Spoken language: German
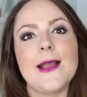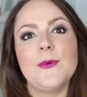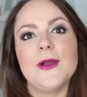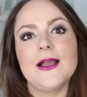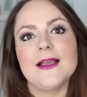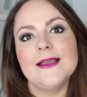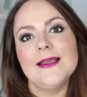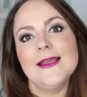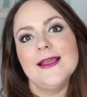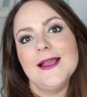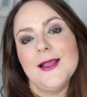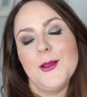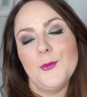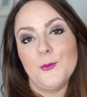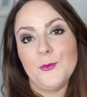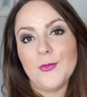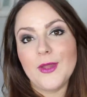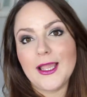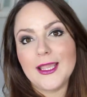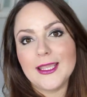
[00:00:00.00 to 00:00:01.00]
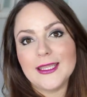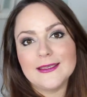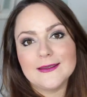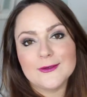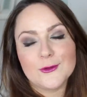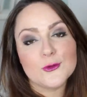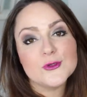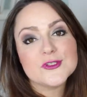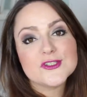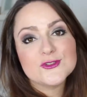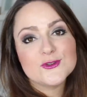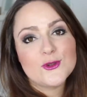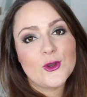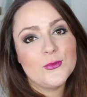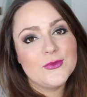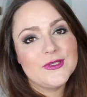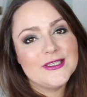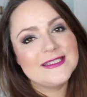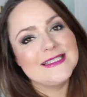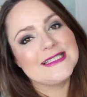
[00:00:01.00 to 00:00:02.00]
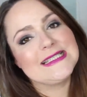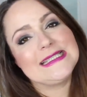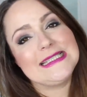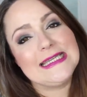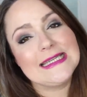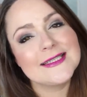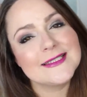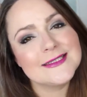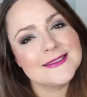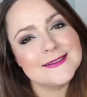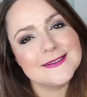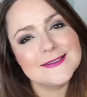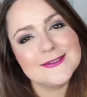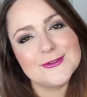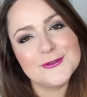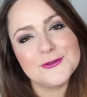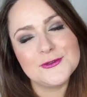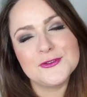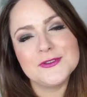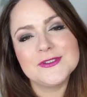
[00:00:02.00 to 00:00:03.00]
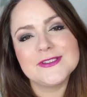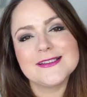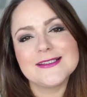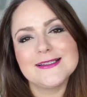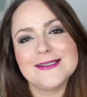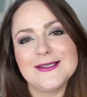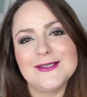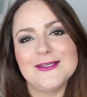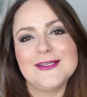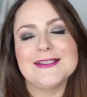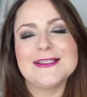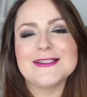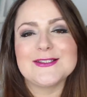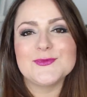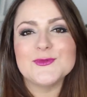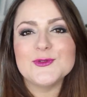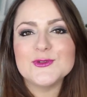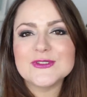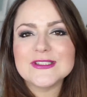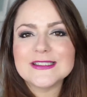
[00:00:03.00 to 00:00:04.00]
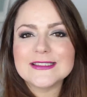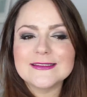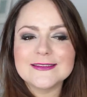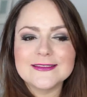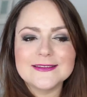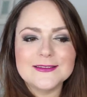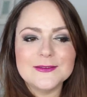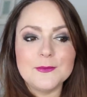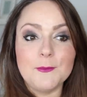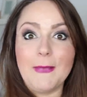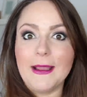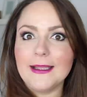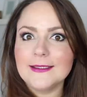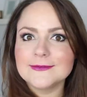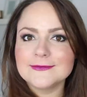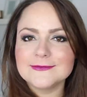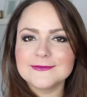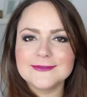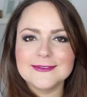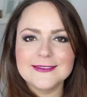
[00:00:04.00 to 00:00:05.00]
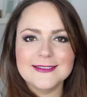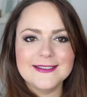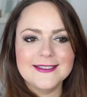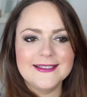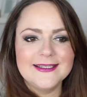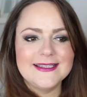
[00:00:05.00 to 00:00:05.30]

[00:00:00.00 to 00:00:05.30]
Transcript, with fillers: Aber mein größtes Hobby, das Singen und äh, das Musical machen,